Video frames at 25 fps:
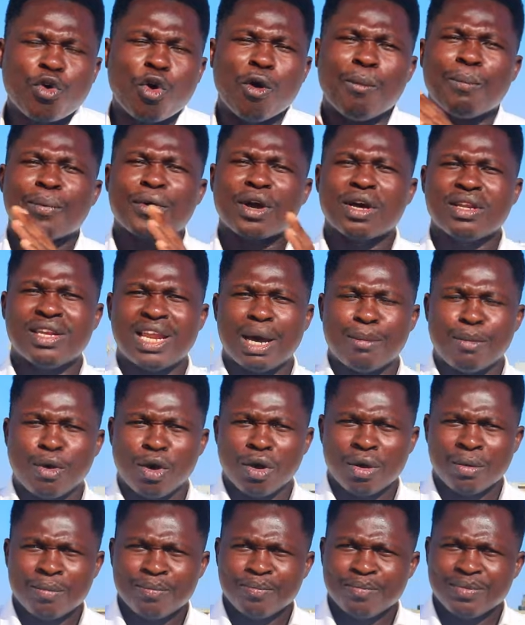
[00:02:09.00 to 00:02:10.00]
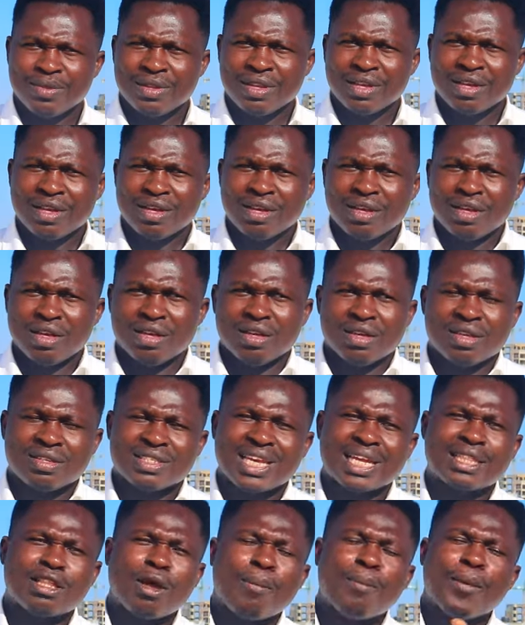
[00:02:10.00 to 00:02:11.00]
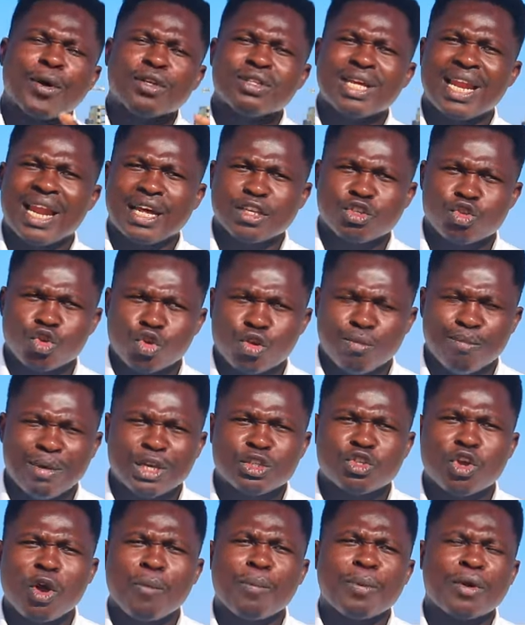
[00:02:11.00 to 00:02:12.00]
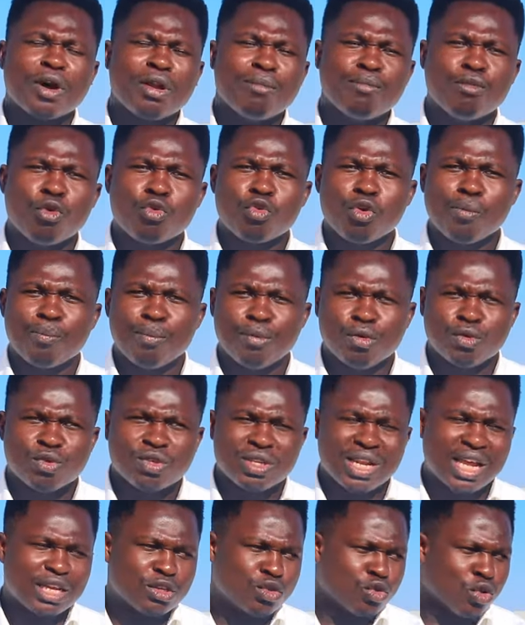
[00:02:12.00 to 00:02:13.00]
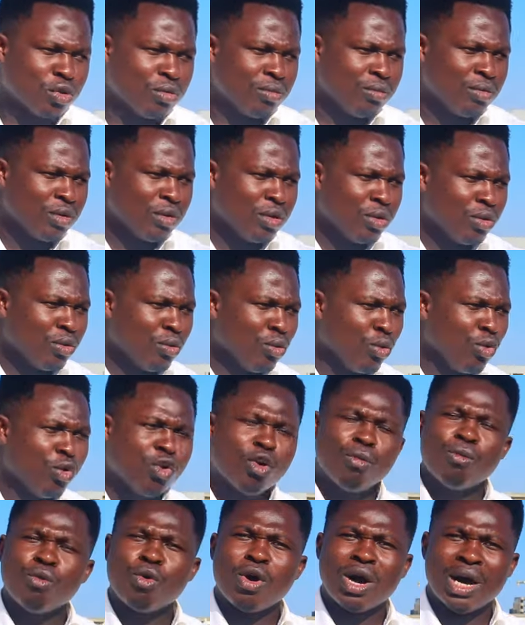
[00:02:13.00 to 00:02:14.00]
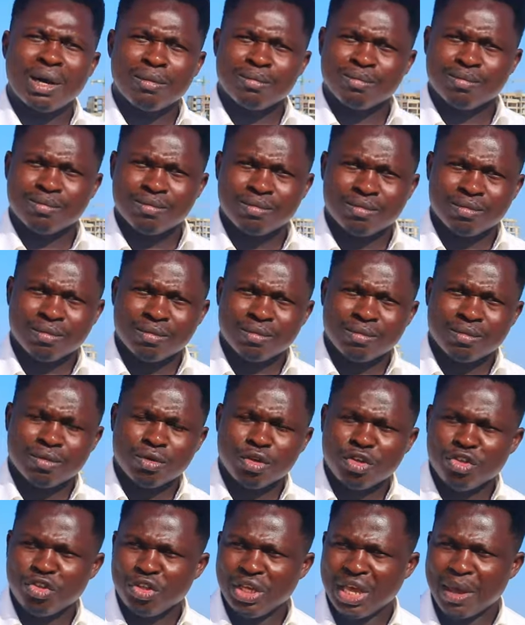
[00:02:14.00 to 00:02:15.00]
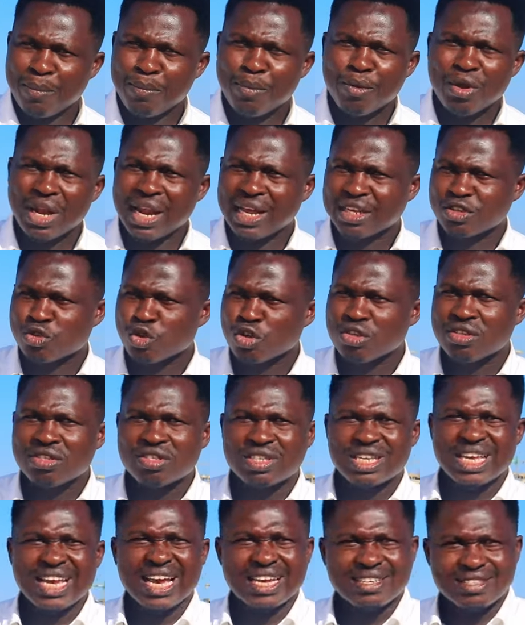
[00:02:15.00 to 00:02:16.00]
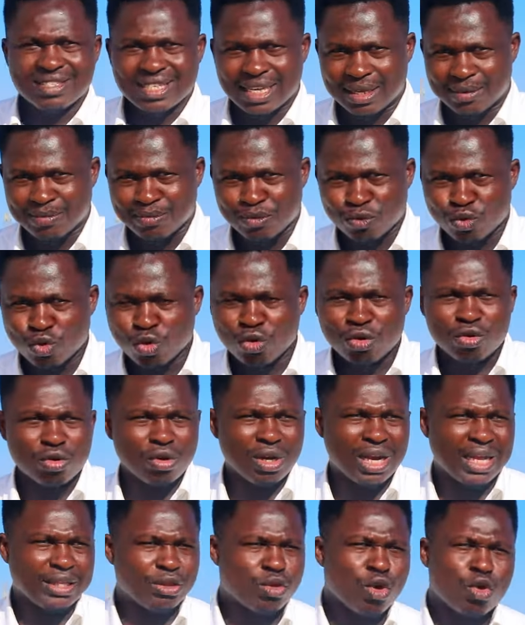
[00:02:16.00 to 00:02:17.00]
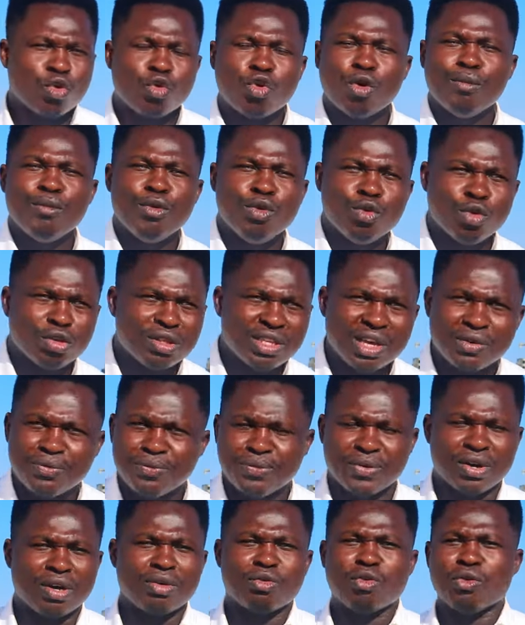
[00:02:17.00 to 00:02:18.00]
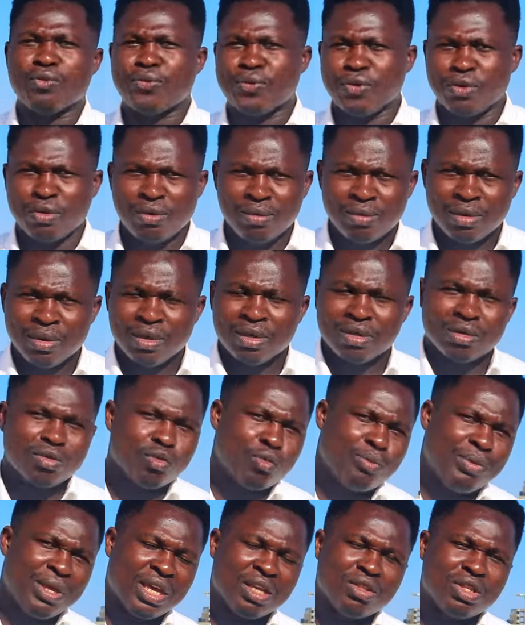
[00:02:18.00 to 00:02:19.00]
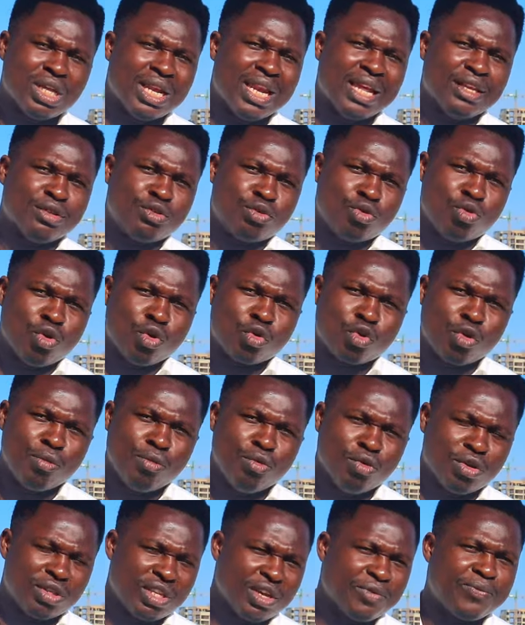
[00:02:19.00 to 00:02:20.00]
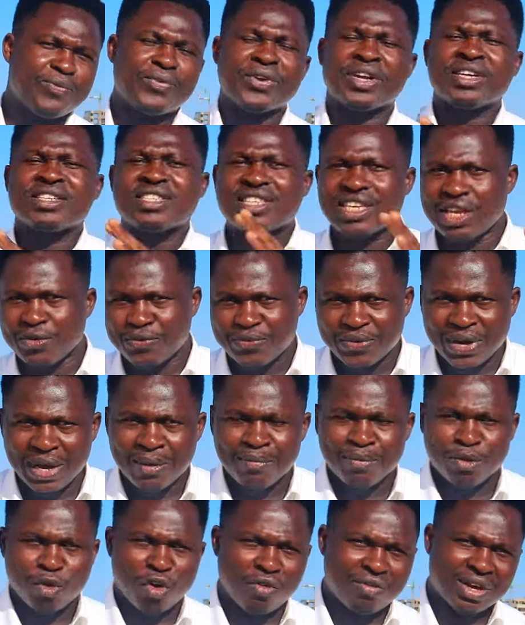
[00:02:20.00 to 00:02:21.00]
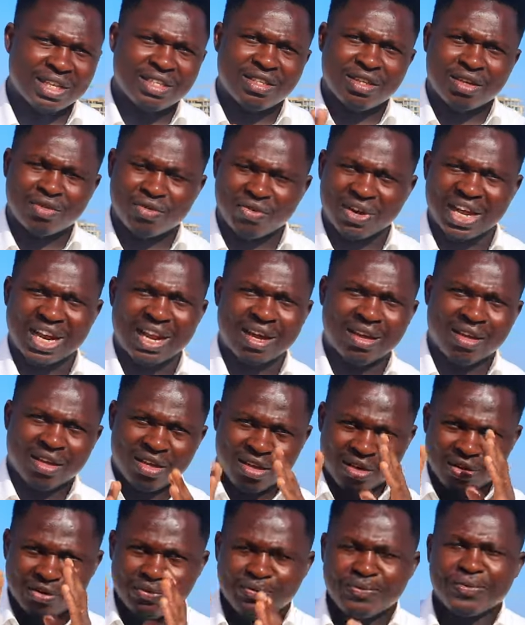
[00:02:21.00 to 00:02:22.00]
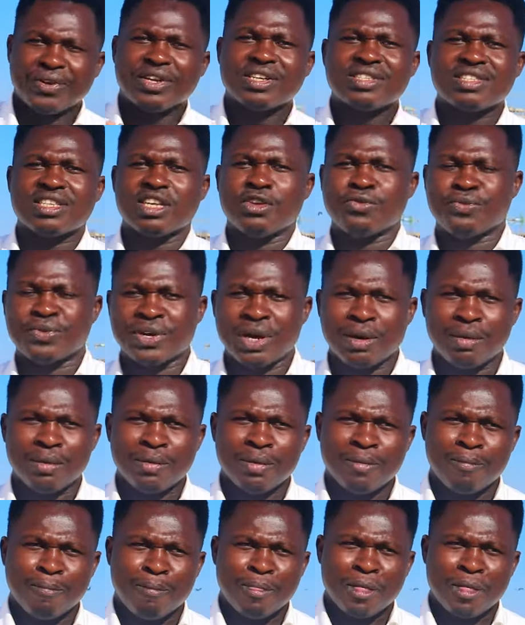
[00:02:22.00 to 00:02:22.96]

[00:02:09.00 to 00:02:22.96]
faut comprendre d'abord, ça dépend de la zone, mais je vais prendre beaucoup plus la zone UEMOA et puis la zone CAC. Donc les deux communautés francophones ou bien les deux communautés France CFA, on va dire voilà, France CFA